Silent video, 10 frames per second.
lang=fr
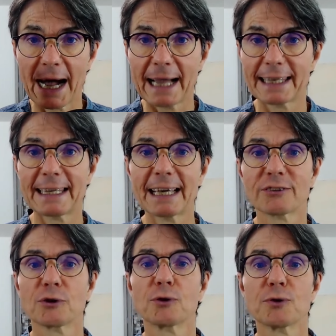à
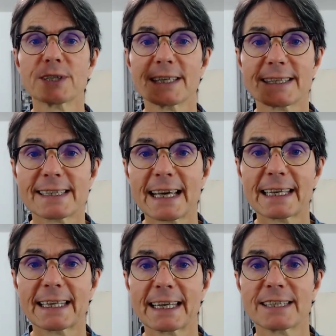quatre de ces
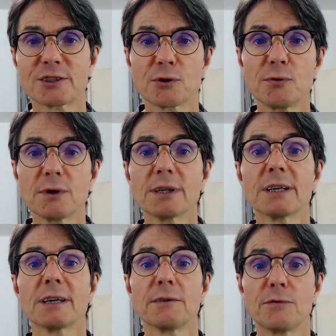cinq questions,
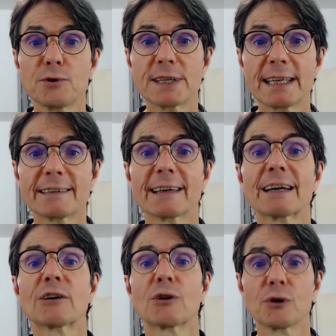vous êtes
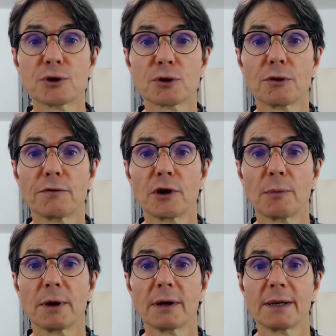claustrophobe.